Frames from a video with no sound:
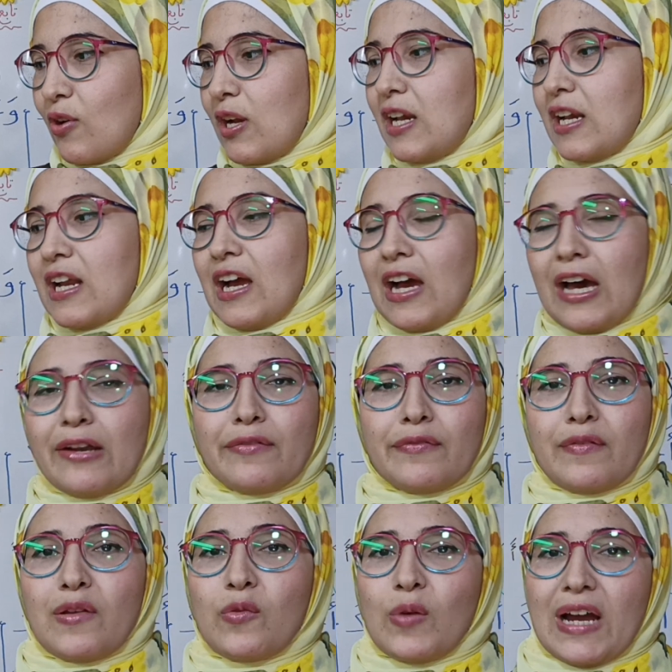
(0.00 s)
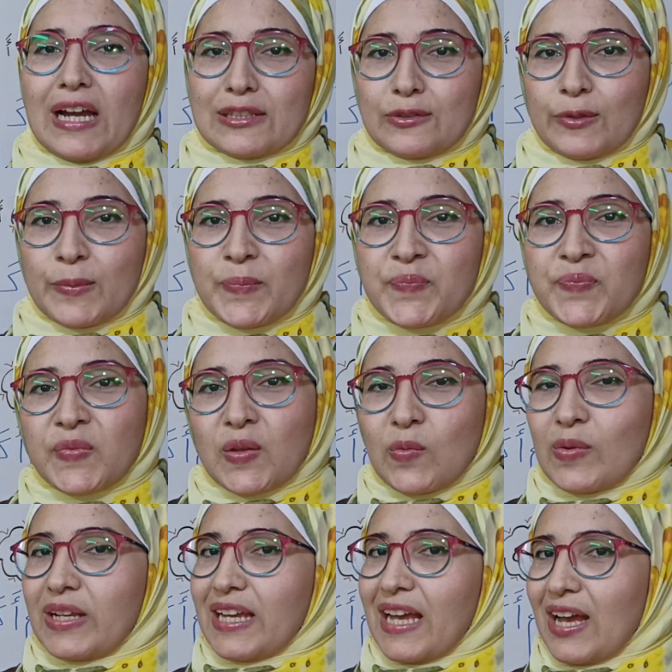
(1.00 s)
كل حرف لوحده
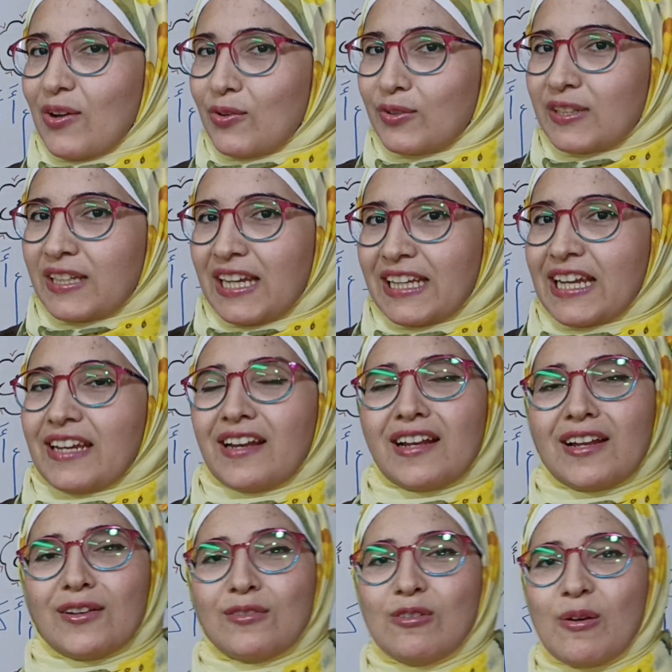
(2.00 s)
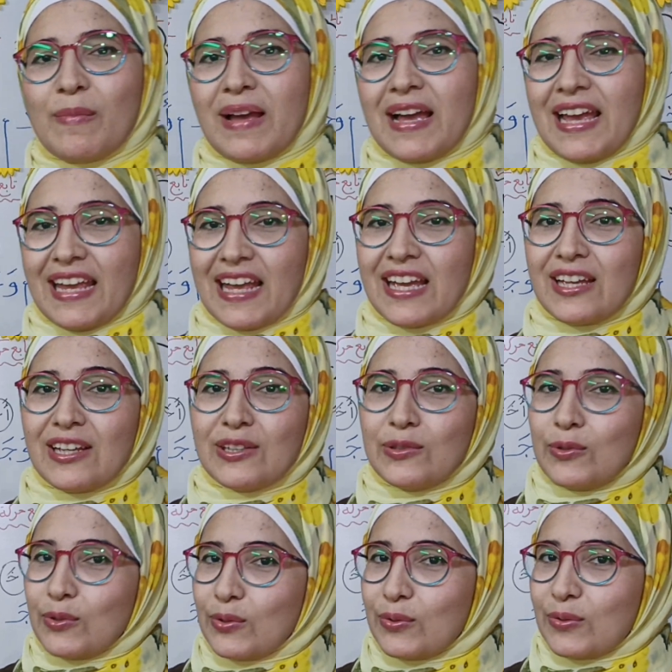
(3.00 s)
وليها أغنية يلا قولوها معايا
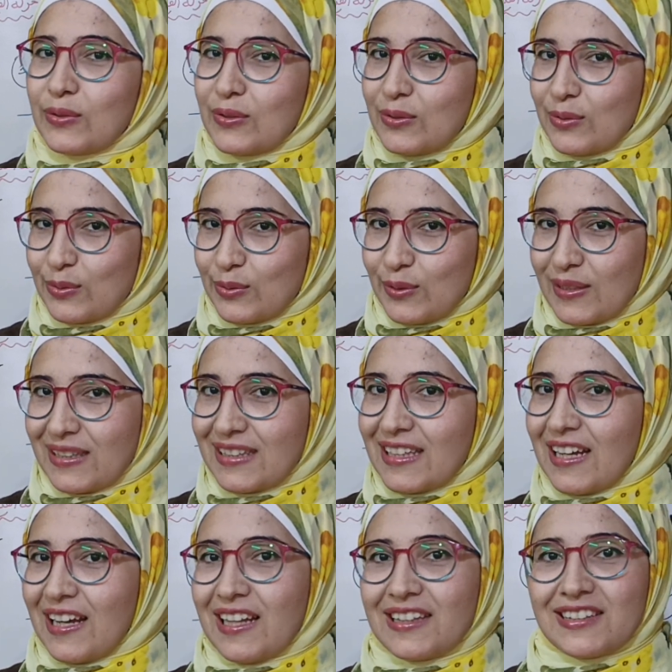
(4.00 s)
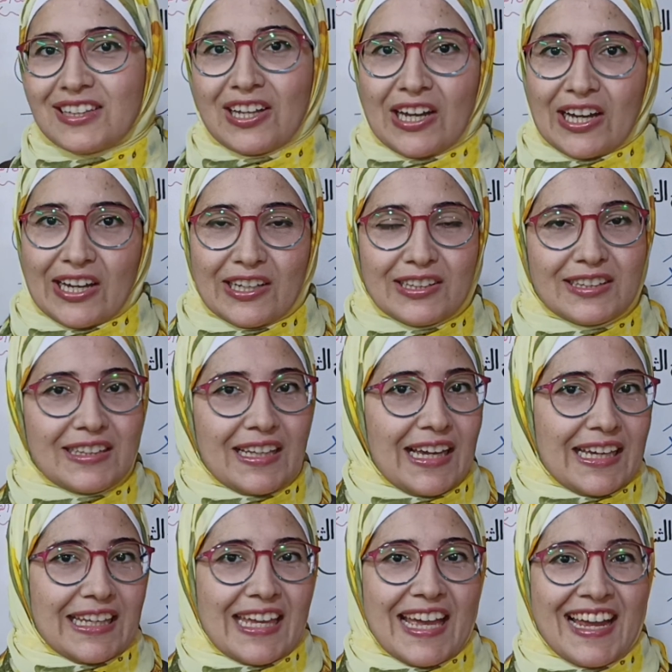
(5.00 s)
توت توت قطع
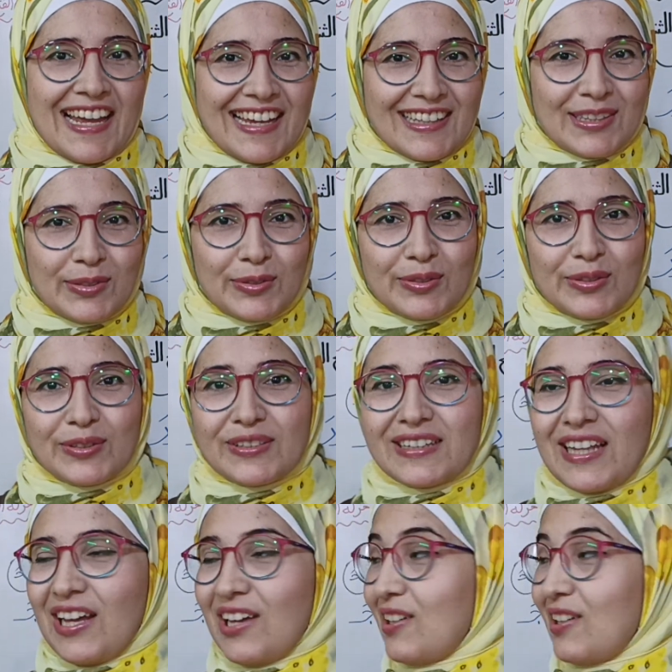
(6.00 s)
قطع يا كتكوت